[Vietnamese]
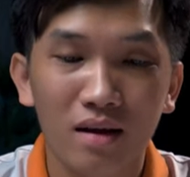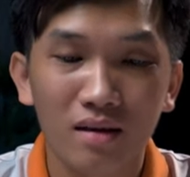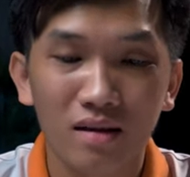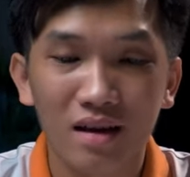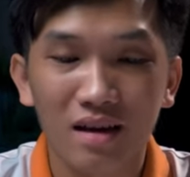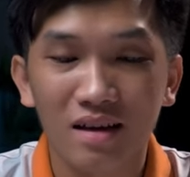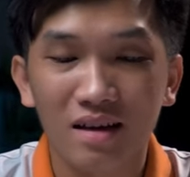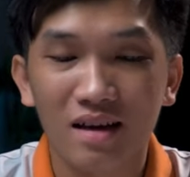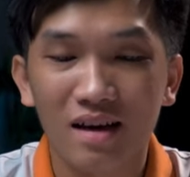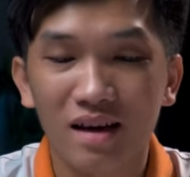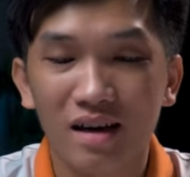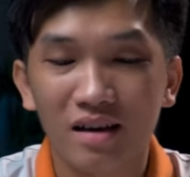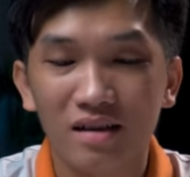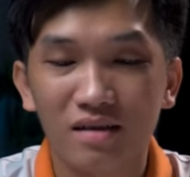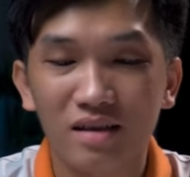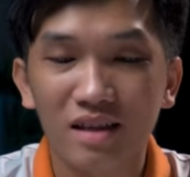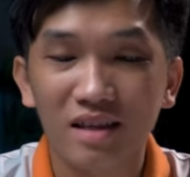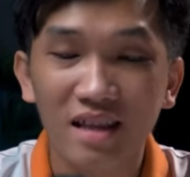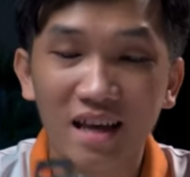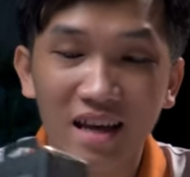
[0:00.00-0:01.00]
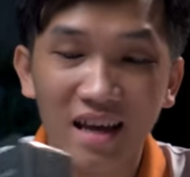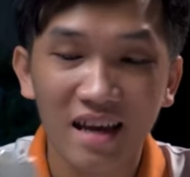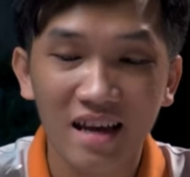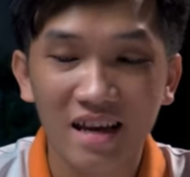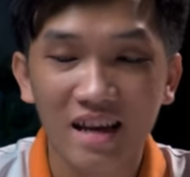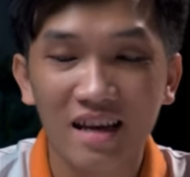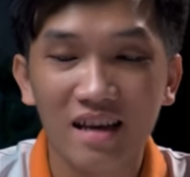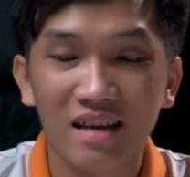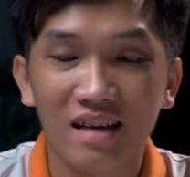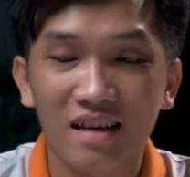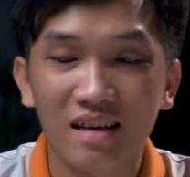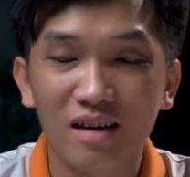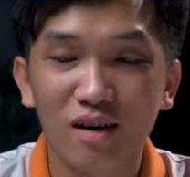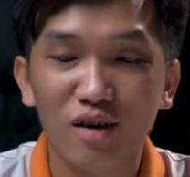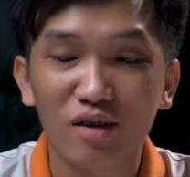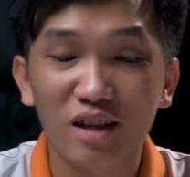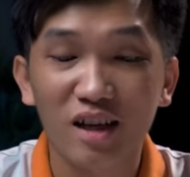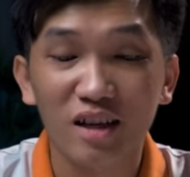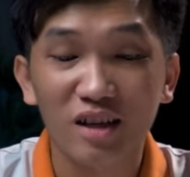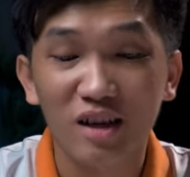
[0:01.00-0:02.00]
thì uh, chiếc tai nghe này
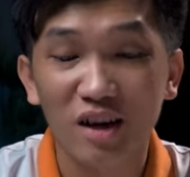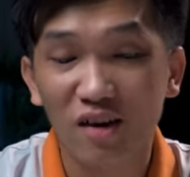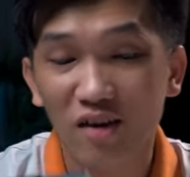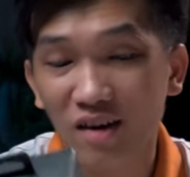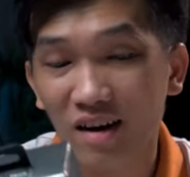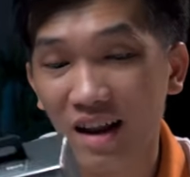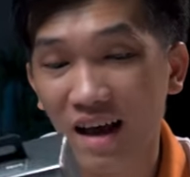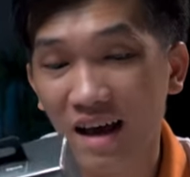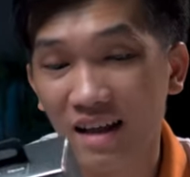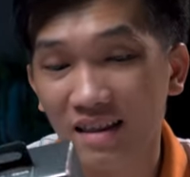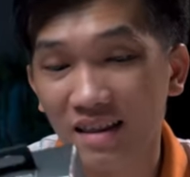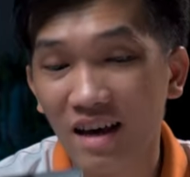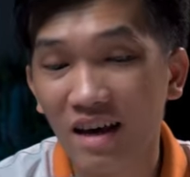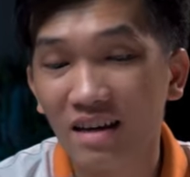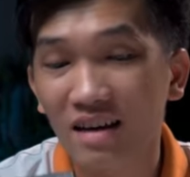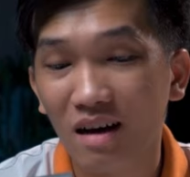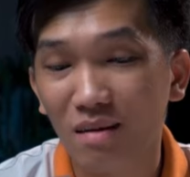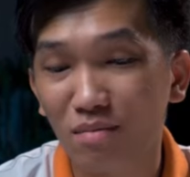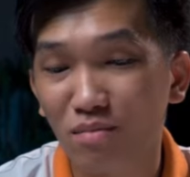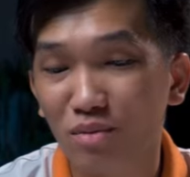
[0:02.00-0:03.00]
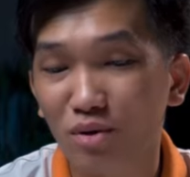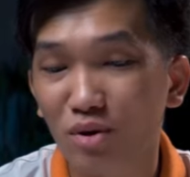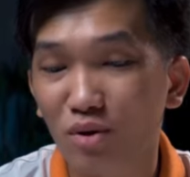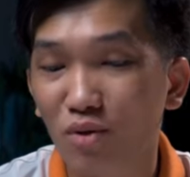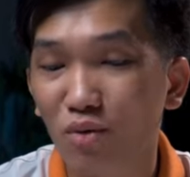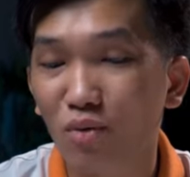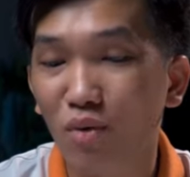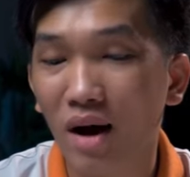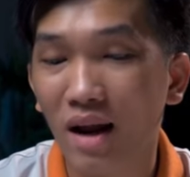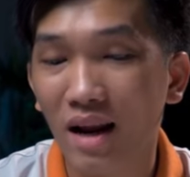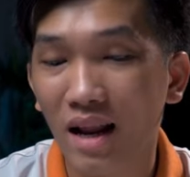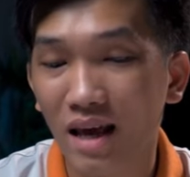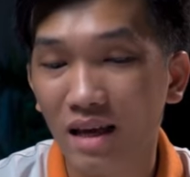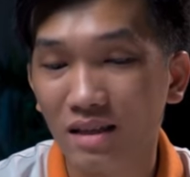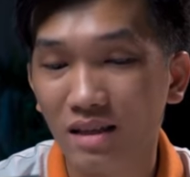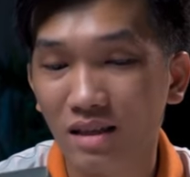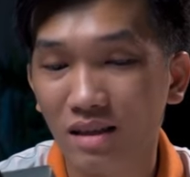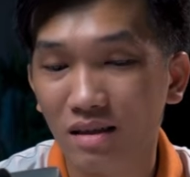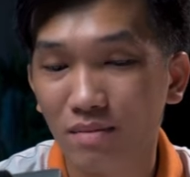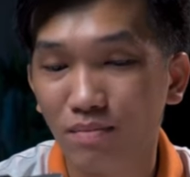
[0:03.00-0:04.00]
có tên gọi là T5 True Wireless
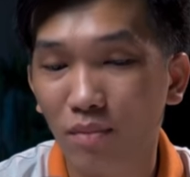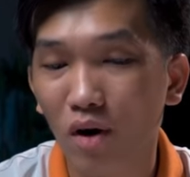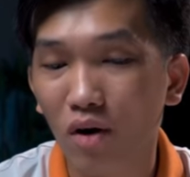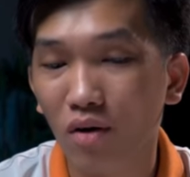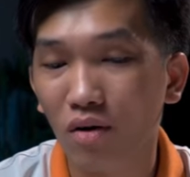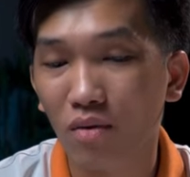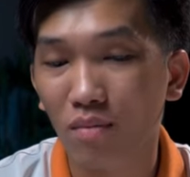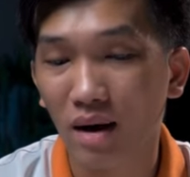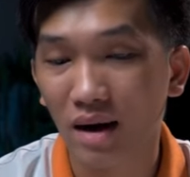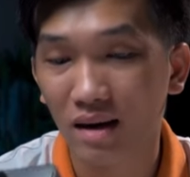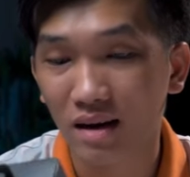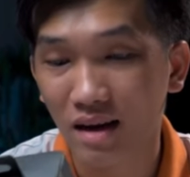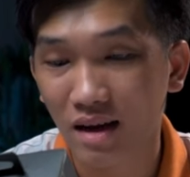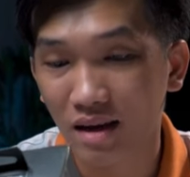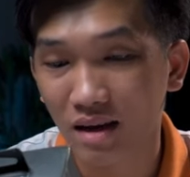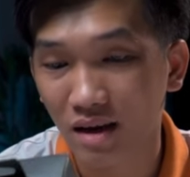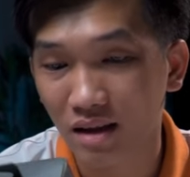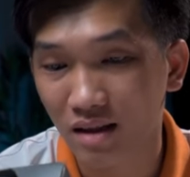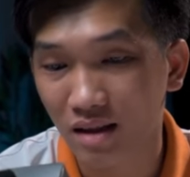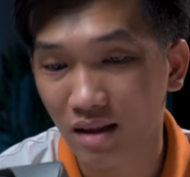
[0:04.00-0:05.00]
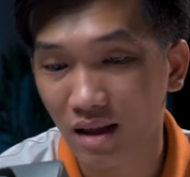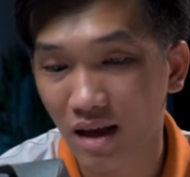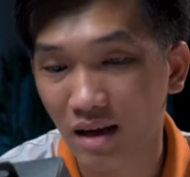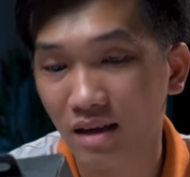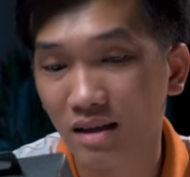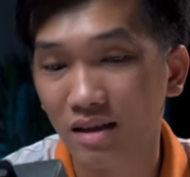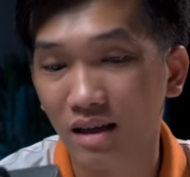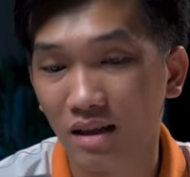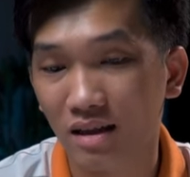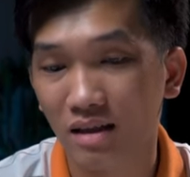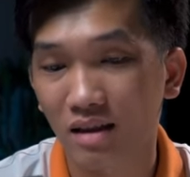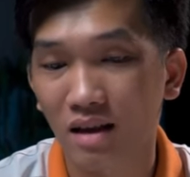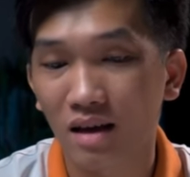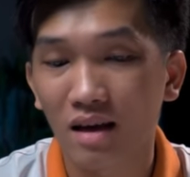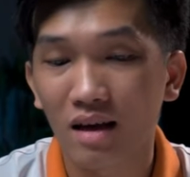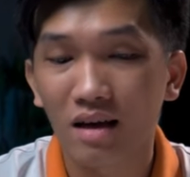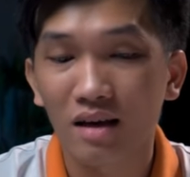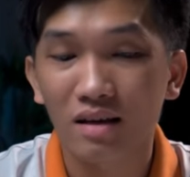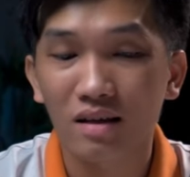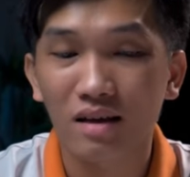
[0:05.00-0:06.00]
Pod McLaren Edition
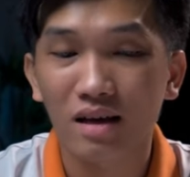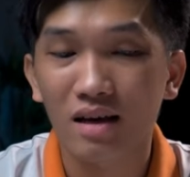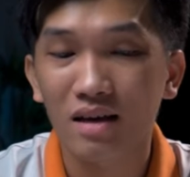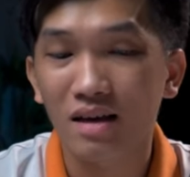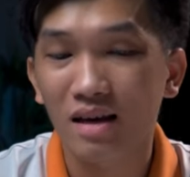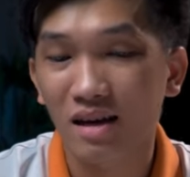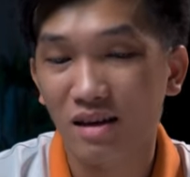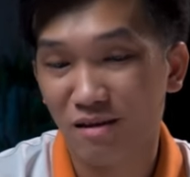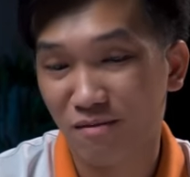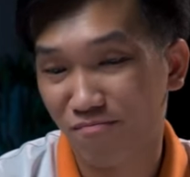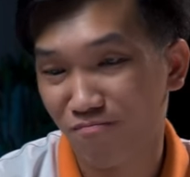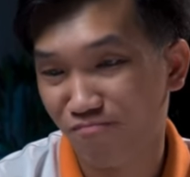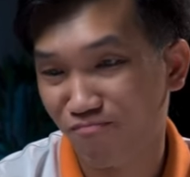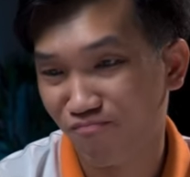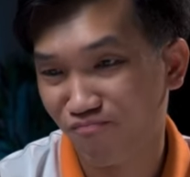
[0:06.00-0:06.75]
thì uh,